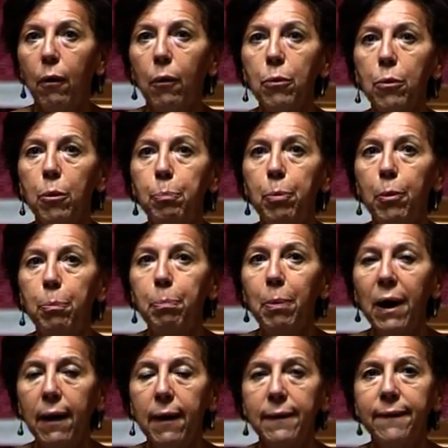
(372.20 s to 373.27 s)
on ne peut
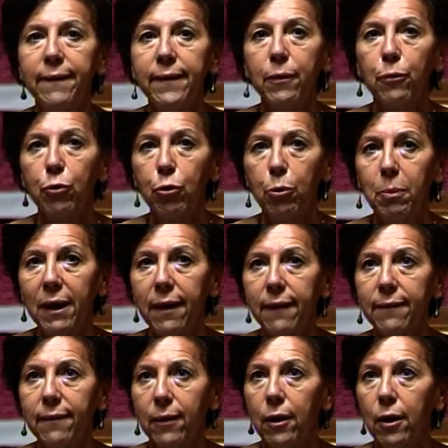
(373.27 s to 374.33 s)
pas, si on se
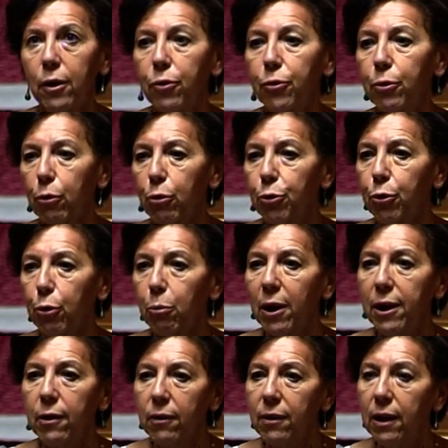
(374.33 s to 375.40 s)
base sur le taux
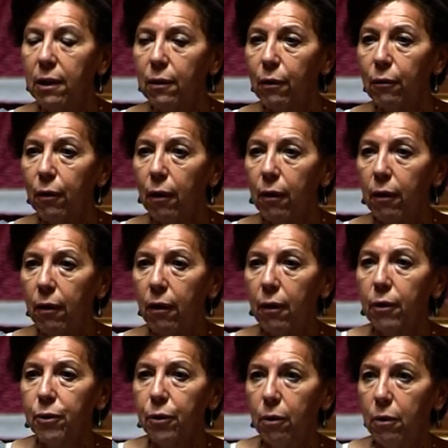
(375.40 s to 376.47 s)
moyen
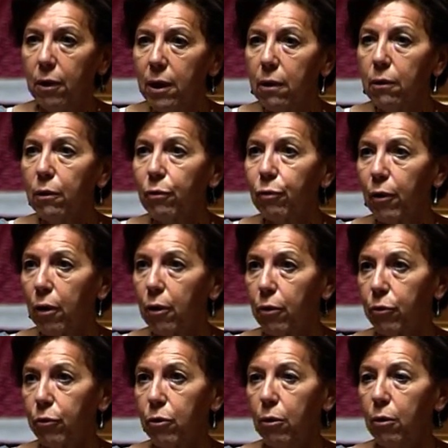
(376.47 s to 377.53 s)
entre
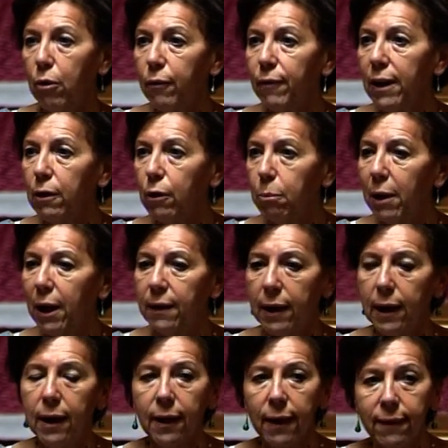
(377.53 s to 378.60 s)
l'Île-de-France, le Val-de-Marne
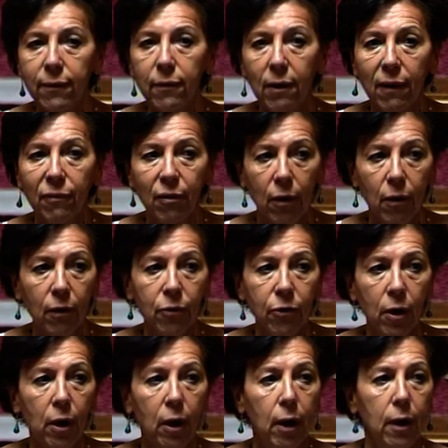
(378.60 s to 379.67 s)
et le reste de la
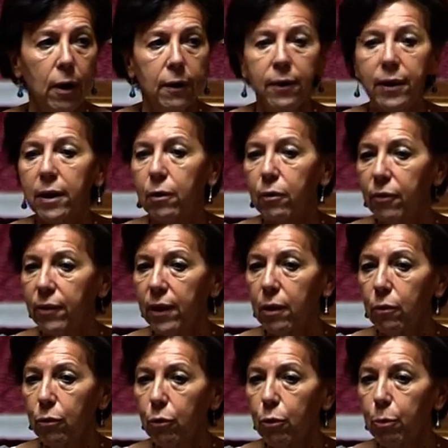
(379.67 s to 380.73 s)
France, dire que
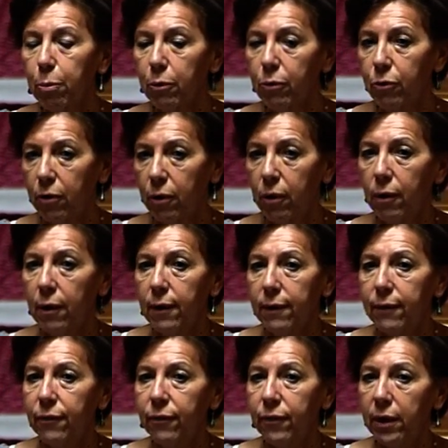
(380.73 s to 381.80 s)
52%,
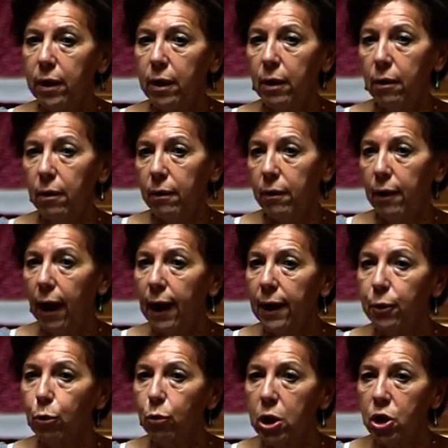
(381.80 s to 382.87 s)
c'est euh,
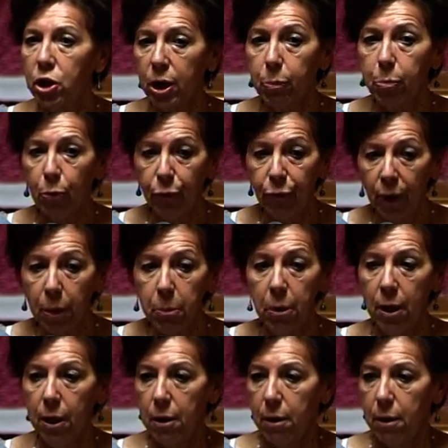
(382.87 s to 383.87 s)
un taux d'échec plus faible.